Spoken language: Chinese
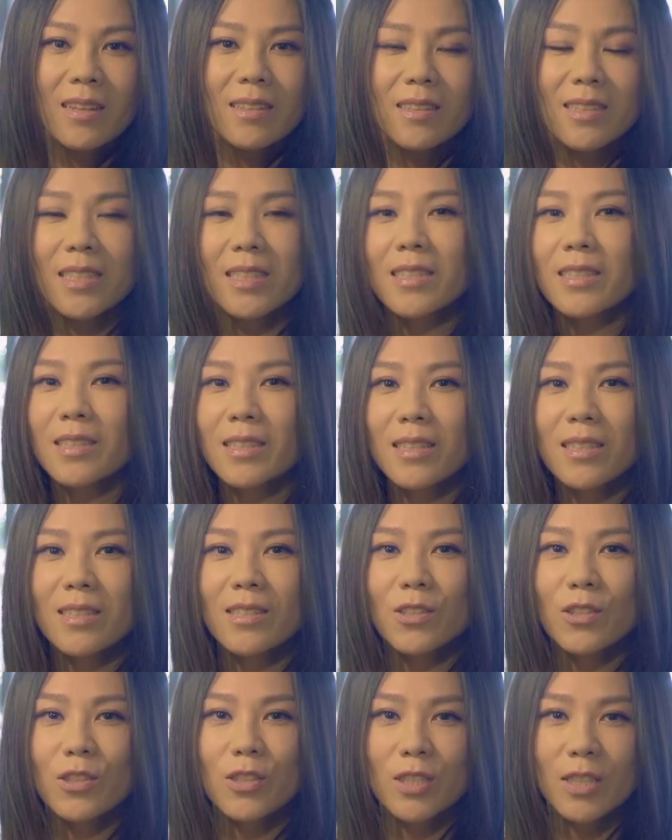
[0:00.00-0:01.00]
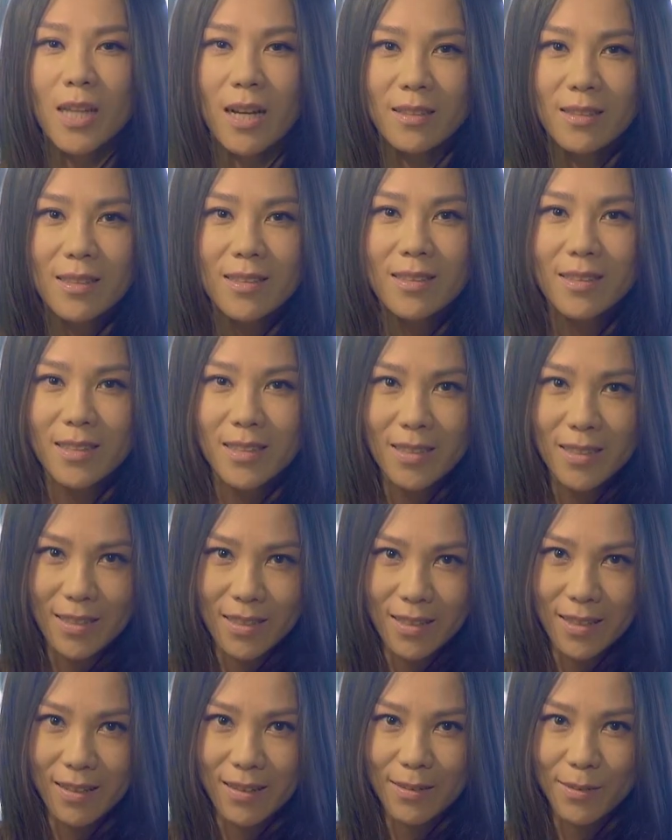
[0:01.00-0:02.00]
七夕是想念的季
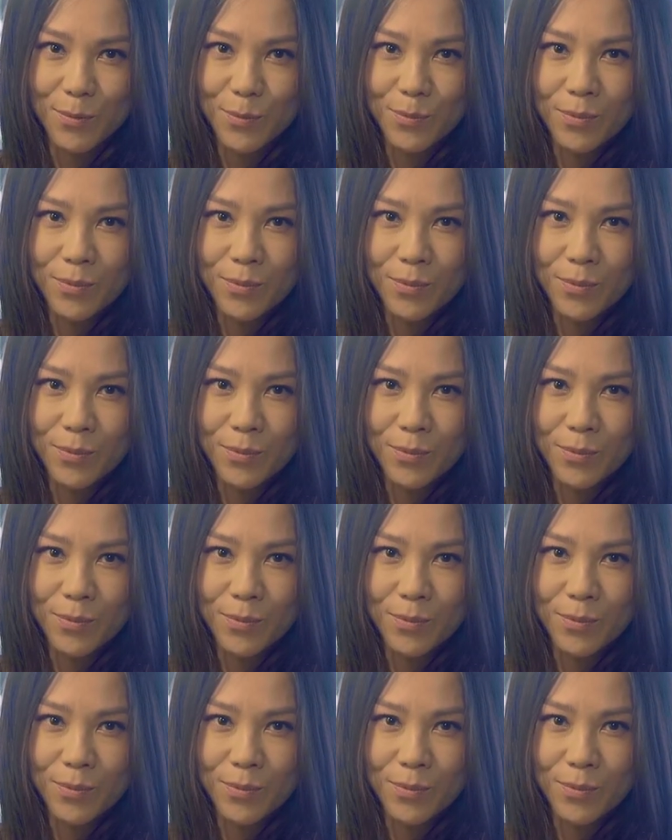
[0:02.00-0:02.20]
节，